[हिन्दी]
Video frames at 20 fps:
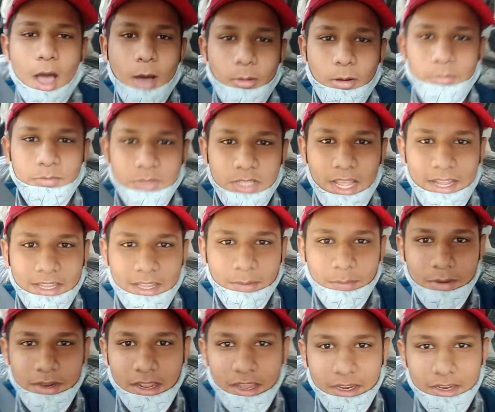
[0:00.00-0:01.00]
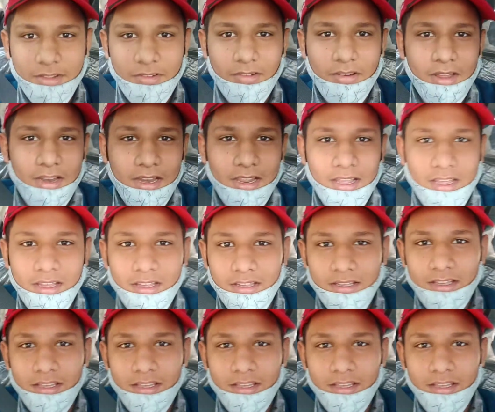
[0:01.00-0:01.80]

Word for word: अब हम जाएंगे बिरयानी वाले